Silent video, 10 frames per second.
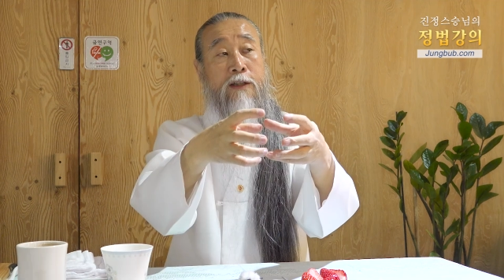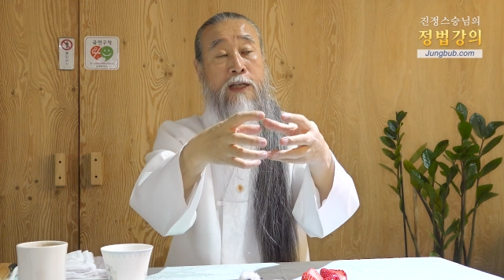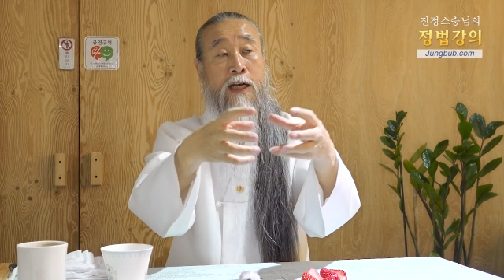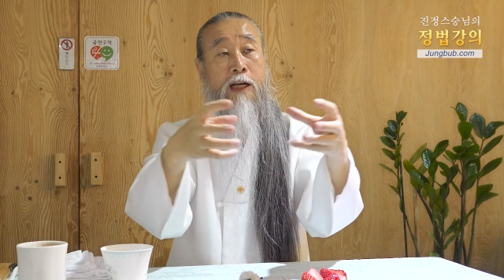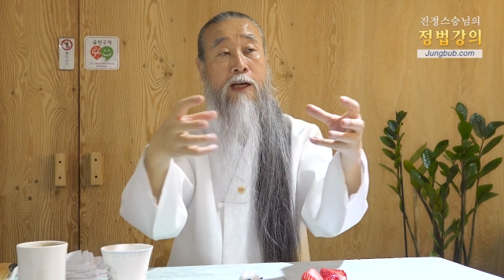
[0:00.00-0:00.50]

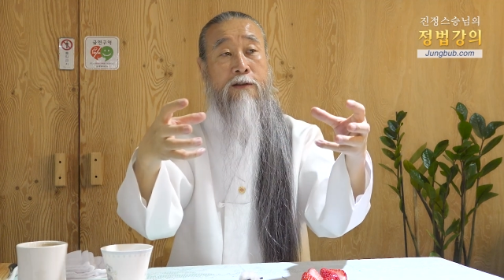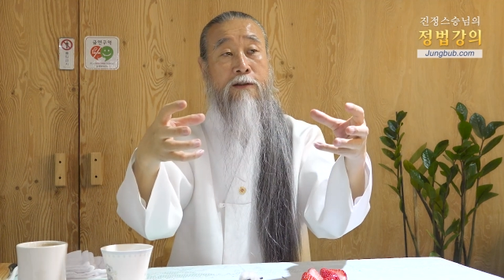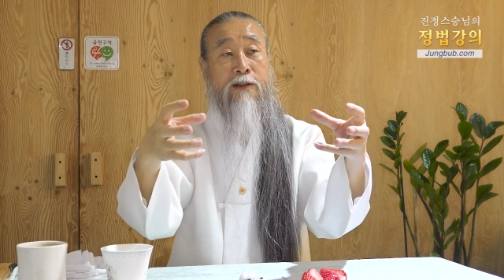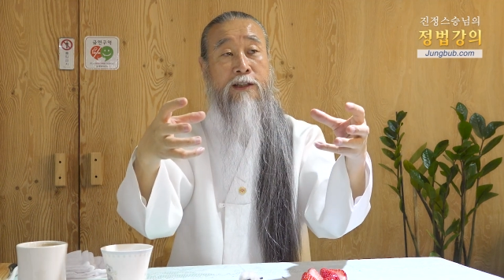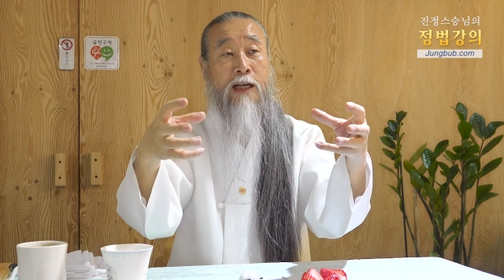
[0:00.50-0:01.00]
잘
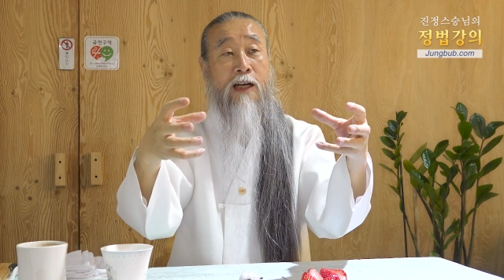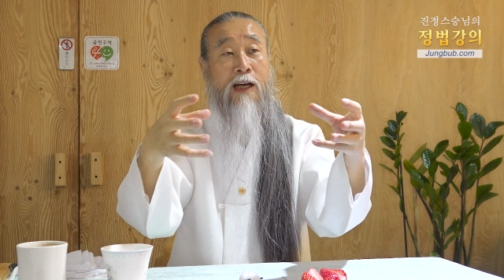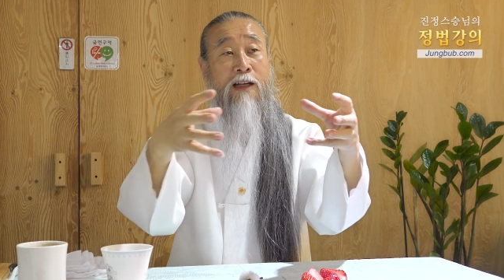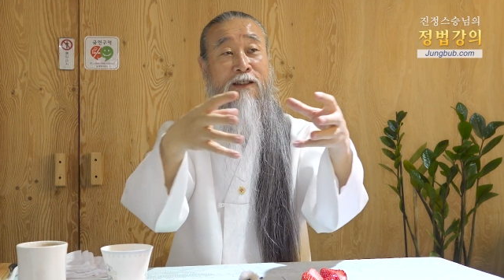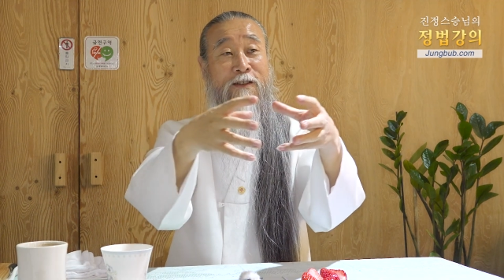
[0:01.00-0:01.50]
나갔을 때 잘
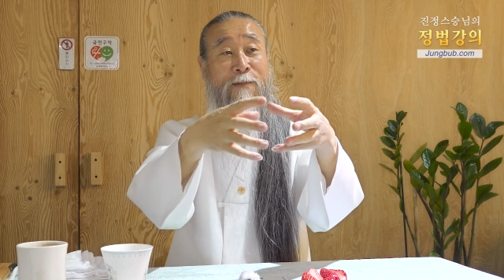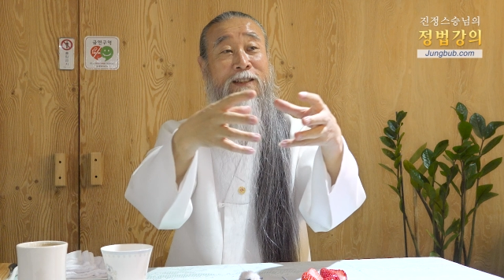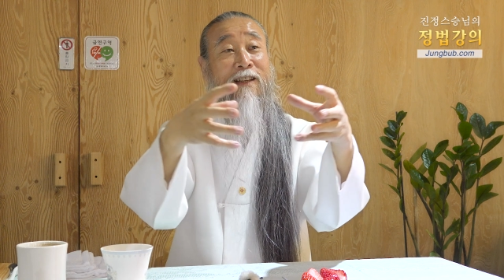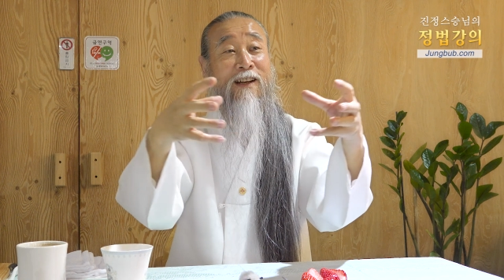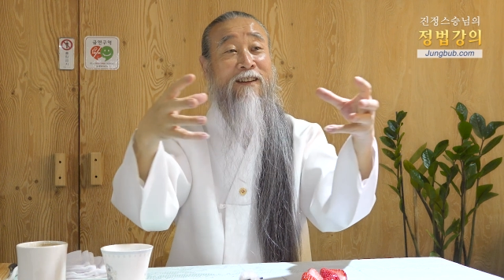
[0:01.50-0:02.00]
나가는 것만
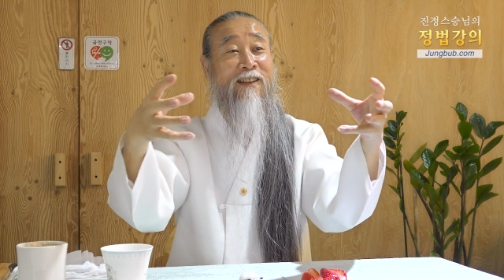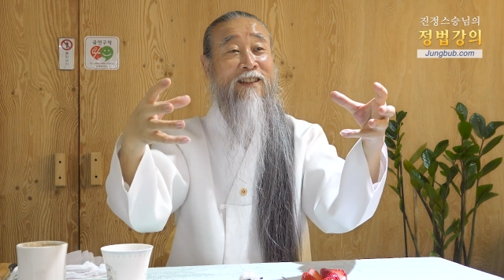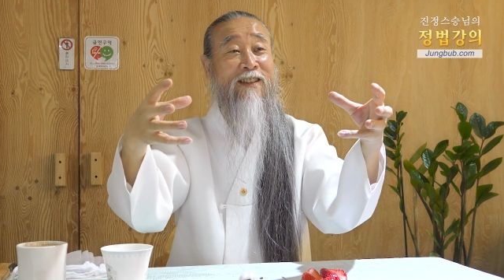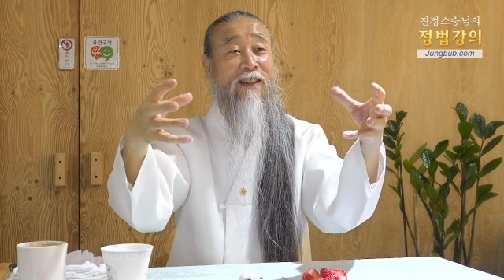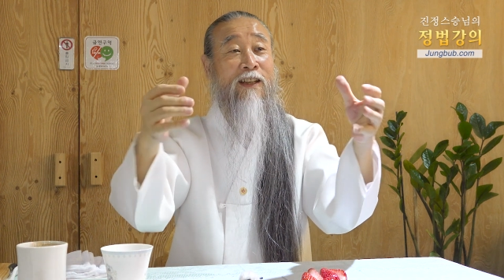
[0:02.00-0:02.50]
생각을
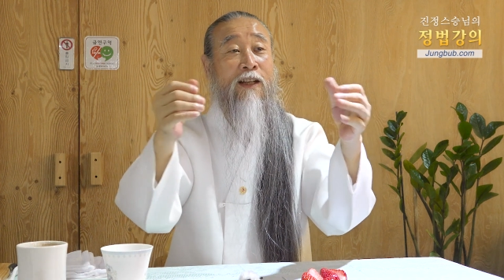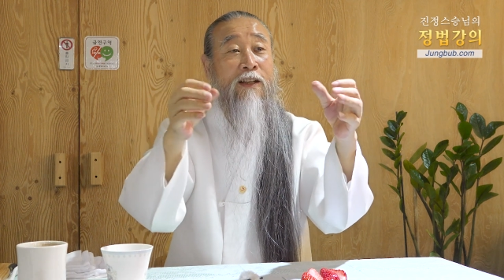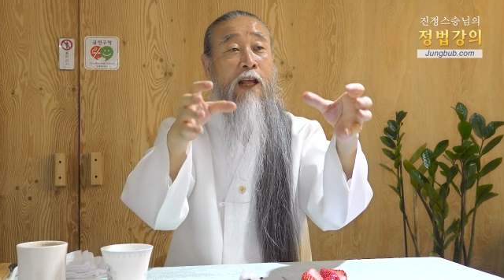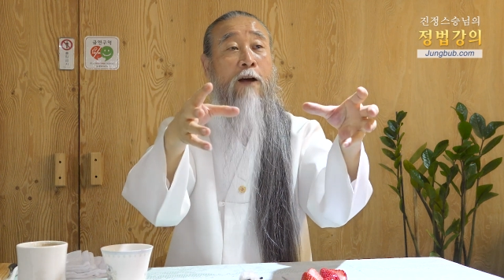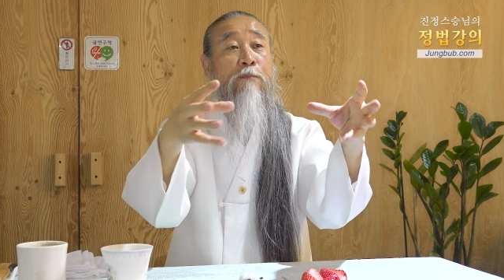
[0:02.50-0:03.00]
했지
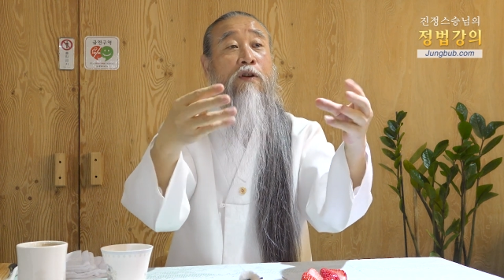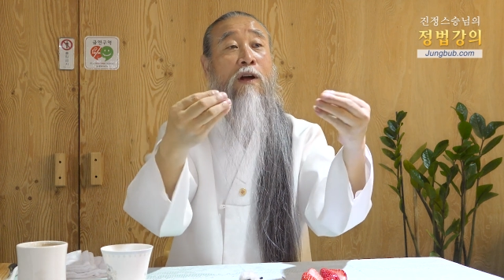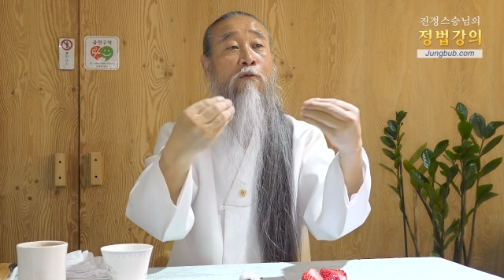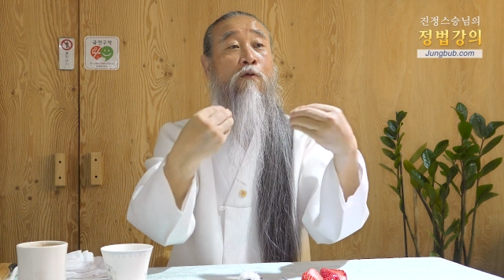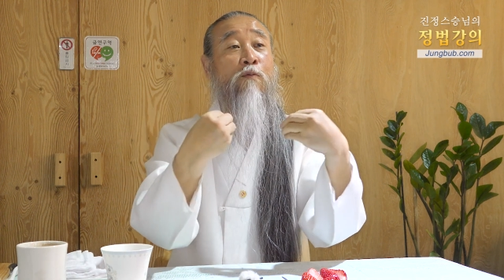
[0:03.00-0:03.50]
내가
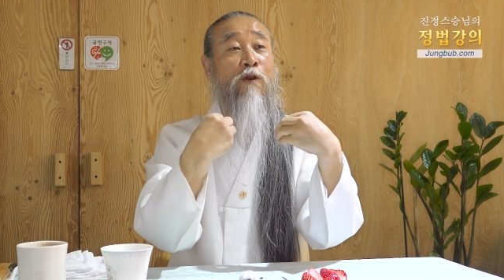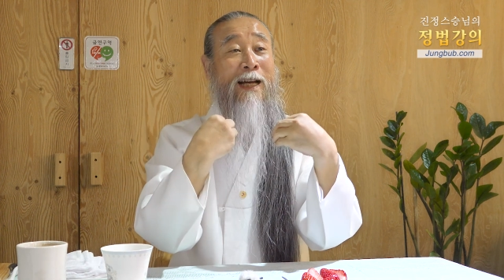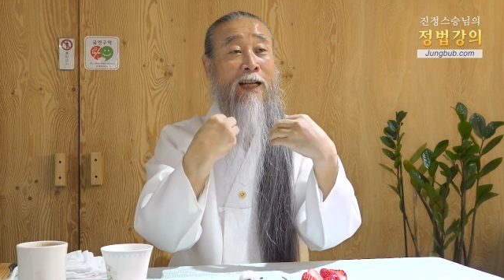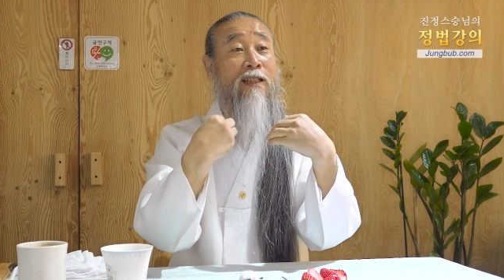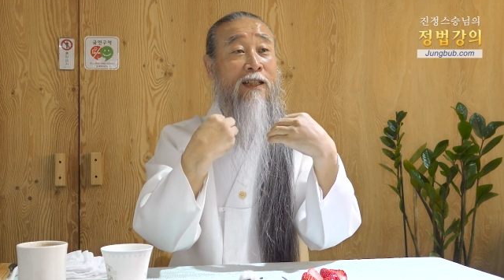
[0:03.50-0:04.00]
필요한 공부를
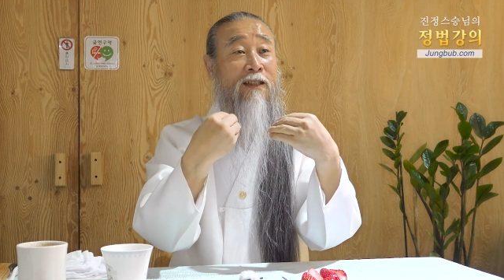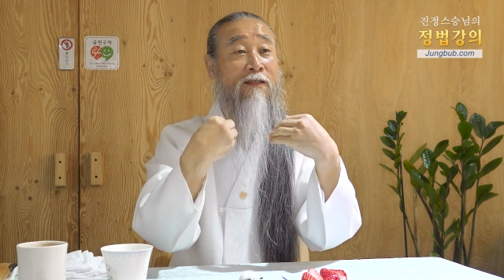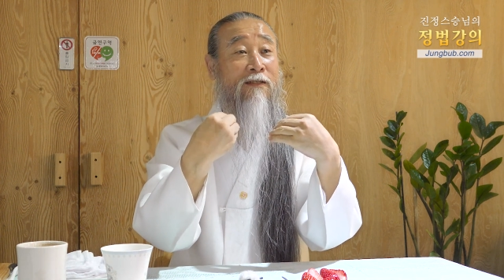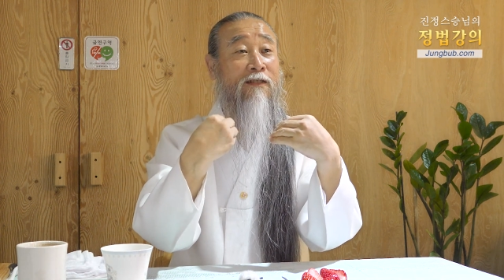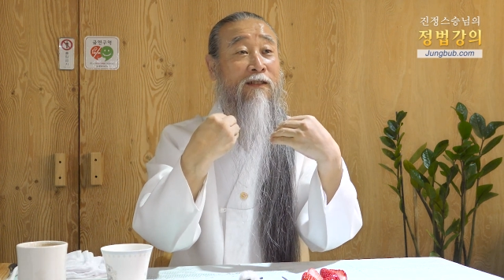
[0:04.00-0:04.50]
안
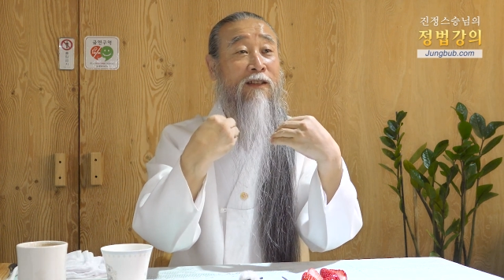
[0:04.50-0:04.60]
했잖아요.